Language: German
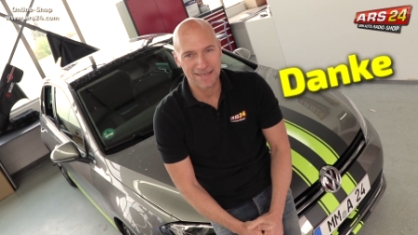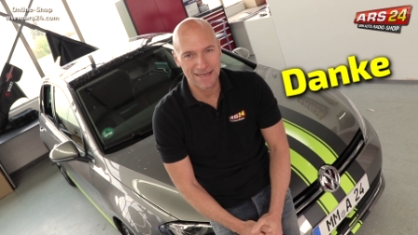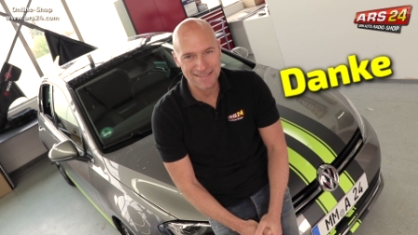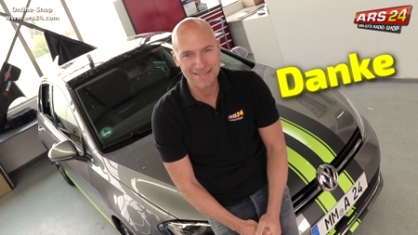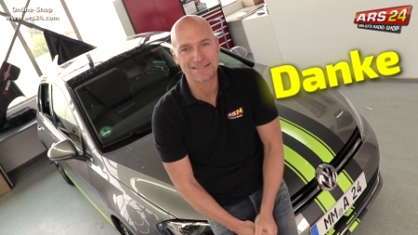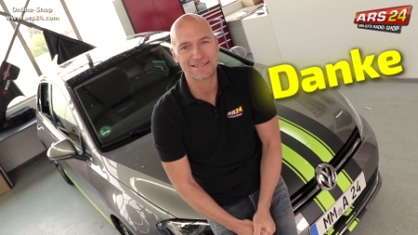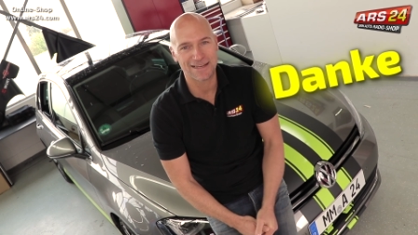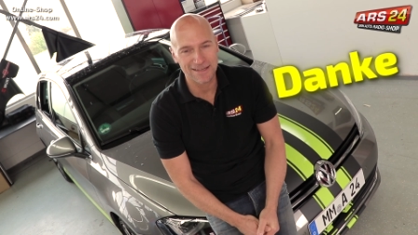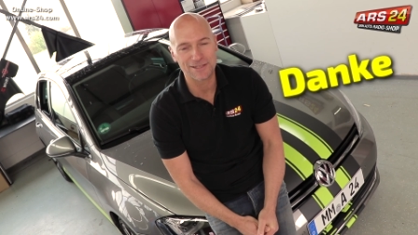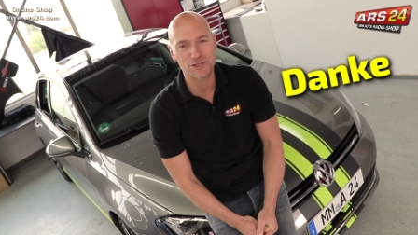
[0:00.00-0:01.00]
krasses
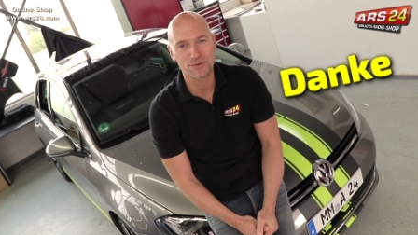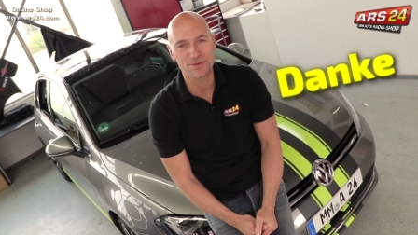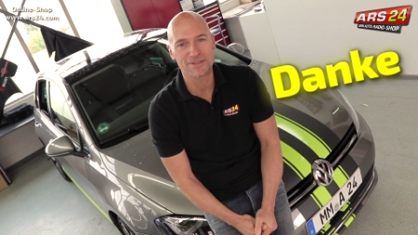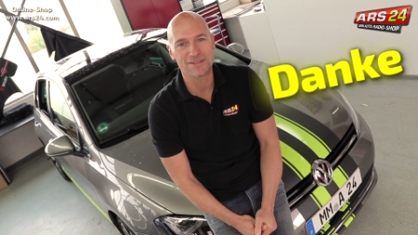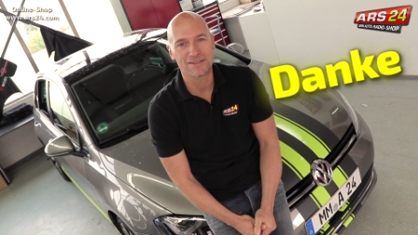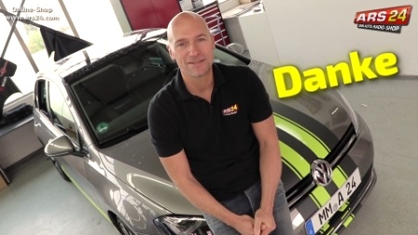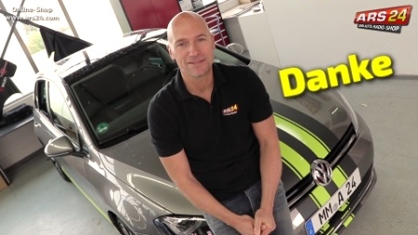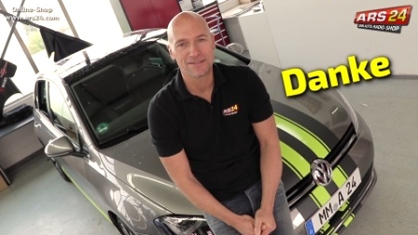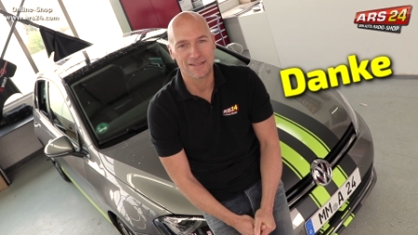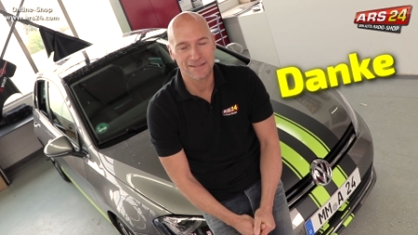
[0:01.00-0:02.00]
Dankeschön
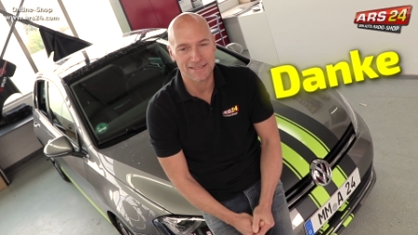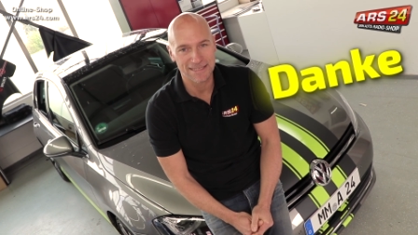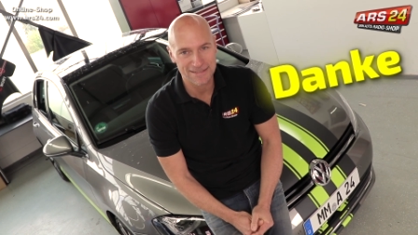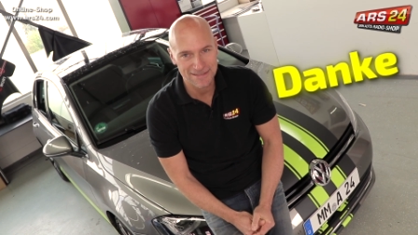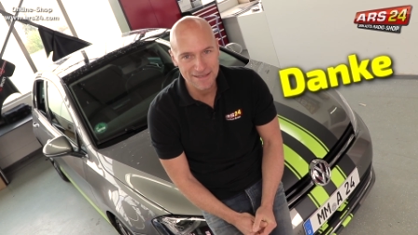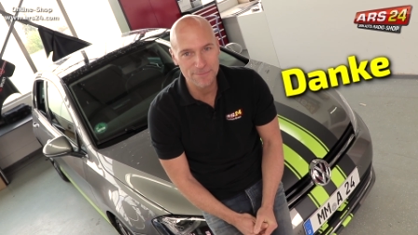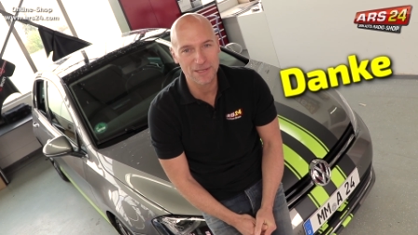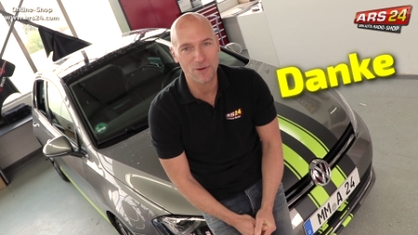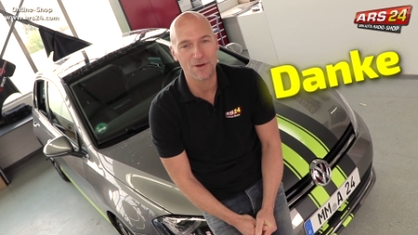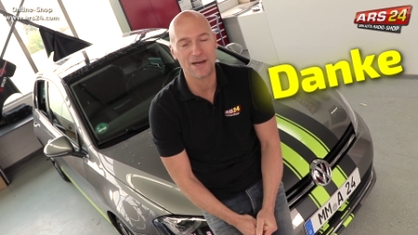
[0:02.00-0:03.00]
sende ich jetzt
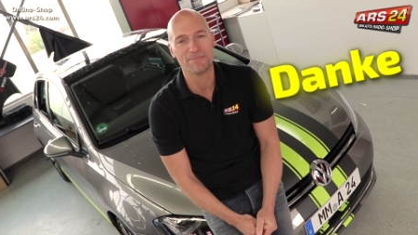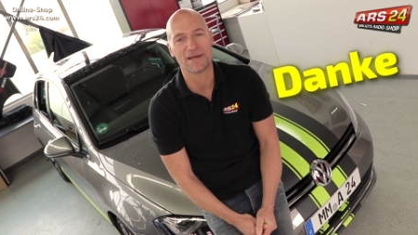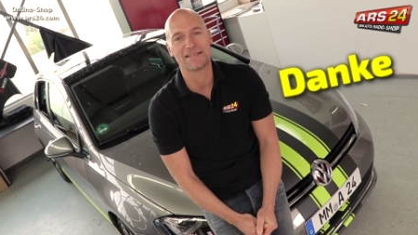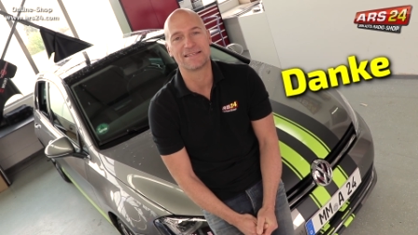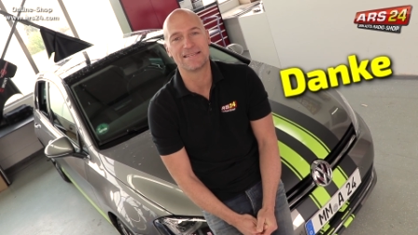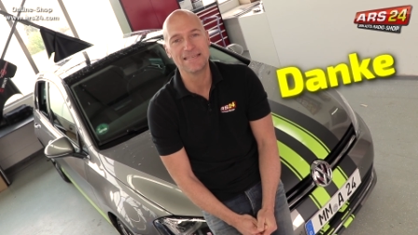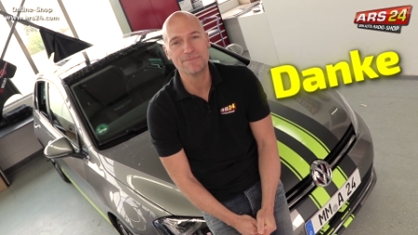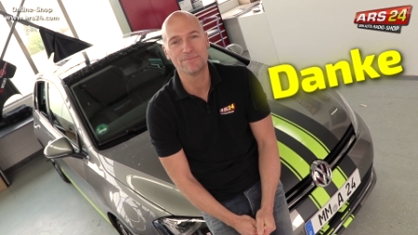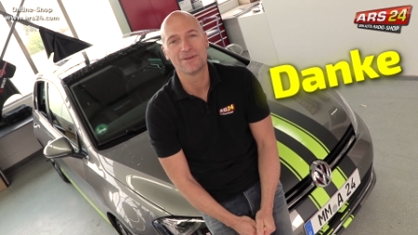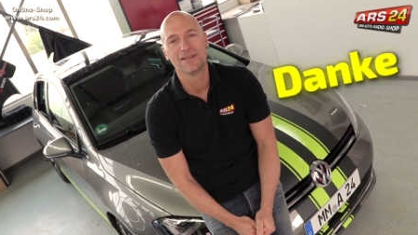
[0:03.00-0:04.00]
hiermit auch an mein
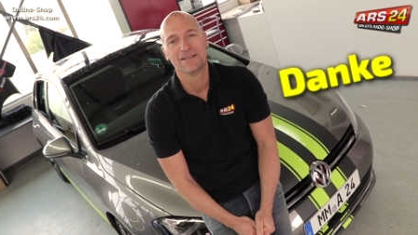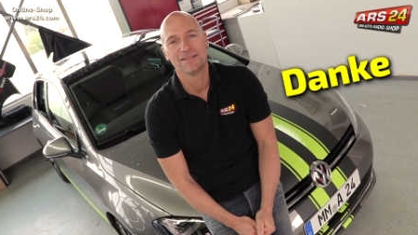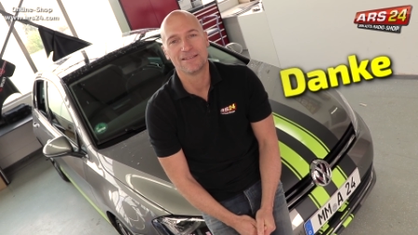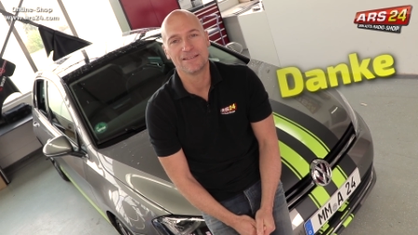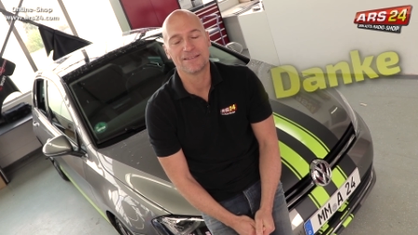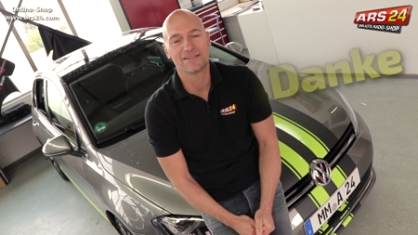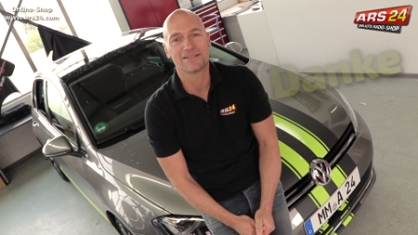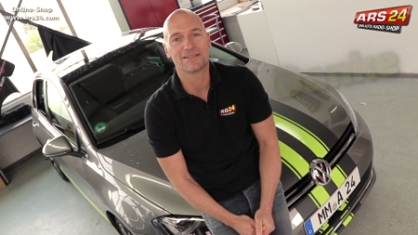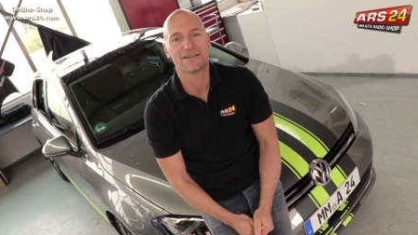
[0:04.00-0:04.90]
Team, die äh,